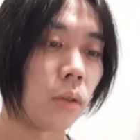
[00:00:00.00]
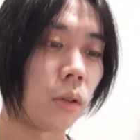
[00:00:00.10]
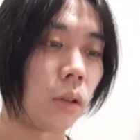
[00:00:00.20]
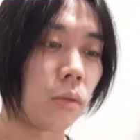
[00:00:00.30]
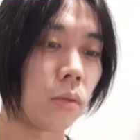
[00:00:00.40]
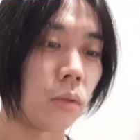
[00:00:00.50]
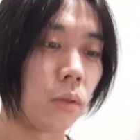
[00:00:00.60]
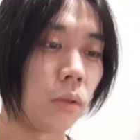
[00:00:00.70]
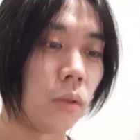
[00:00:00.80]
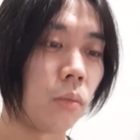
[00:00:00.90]
ああ、そう
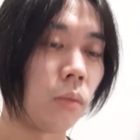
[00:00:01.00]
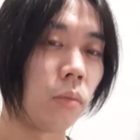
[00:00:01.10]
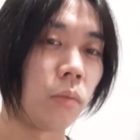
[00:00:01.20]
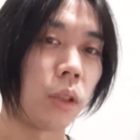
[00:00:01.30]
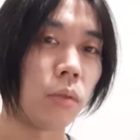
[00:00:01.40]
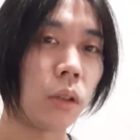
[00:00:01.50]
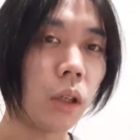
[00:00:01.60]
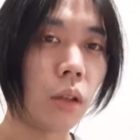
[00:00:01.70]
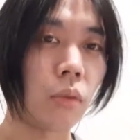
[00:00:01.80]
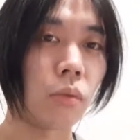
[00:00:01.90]
そう。まあ、言ってい
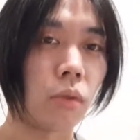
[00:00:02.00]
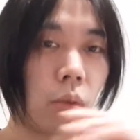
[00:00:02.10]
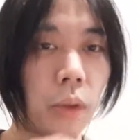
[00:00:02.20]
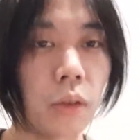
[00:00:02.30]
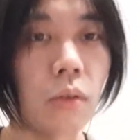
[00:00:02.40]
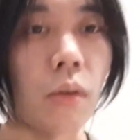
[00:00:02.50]
いっていうところまでちょっと